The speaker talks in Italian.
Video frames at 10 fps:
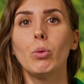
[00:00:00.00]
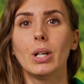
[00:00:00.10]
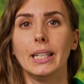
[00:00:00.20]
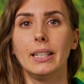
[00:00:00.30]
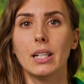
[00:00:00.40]

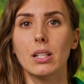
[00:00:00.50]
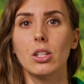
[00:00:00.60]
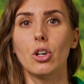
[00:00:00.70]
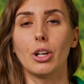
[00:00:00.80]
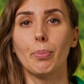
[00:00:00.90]
una
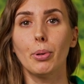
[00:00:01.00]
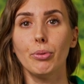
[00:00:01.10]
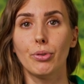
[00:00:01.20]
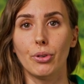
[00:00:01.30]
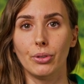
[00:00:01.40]
detersione
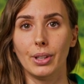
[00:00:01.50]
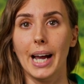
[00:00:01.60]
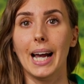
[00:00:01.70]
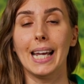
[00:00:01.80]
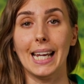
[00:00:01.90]

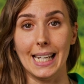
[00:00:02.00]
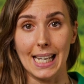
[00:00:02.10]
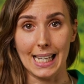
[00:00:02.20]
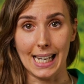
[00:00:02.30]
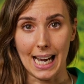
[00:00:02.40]
profonda e
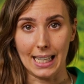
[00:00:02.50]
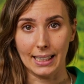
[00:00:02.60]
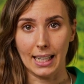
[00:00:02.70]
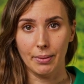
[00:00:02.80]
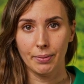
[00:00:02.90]

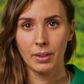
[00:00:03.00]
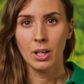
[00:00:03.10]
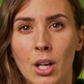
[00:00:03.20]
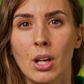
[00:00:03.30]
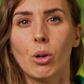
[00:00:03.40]
delicata.
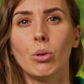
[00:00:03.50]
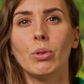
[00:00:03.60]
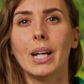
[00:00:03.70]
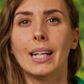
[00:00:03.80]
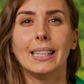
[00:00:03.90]
Con
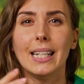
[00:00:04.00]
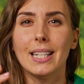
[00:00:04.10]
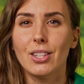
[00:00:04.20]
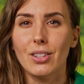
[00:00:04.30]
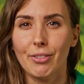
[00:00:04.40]
una
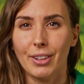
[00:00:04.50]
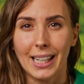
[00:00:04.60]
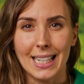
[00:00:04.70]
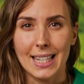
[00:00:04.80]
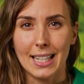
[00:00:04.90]
deliziosa
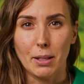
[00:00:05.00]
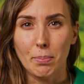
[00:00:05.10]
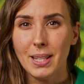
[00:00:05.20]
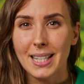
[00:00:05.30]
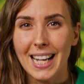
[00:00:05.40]
fragranza di
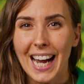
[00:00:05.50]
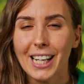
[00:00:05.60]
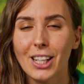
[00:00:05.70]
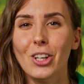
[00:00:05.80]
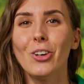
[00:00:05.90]

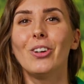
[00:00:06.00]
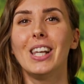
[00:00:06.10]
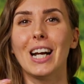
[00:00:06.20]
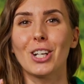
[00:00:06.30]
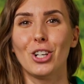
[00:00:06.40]
pistacchio
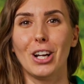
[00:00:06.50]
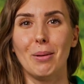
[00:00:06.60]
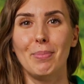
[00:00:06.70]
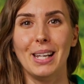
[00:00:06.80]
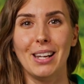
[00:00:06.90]
lascia
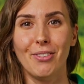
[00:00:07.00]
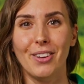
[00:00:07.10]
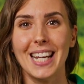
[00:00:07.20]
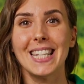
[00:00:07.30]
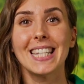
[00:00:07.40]
la pelle
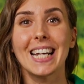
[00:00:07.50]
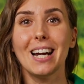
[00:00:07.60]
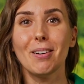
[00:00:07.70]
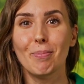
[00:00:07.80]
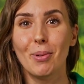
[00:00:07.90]

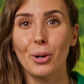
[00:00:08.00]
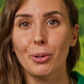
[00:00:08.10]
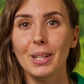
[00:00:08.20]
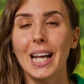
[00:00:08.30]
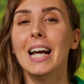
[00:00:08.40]
fresca,
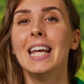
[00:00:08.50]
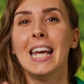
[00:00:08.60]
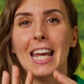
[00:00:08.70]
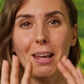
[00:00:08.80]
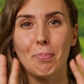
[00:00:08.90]
morbida
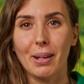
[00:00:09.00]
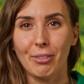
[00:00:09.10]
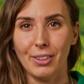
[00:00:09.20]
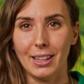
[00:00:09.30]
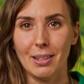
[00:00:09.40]
e
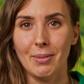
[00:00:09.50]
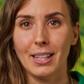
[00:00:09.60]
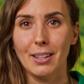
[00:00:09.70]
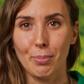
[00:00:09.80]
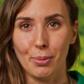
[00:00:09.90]

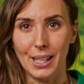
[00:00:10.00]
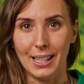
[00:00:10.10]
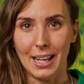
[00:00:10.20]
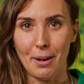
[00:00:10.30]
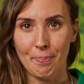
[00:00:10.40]
perfettamente
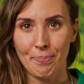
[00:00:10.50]
pulita.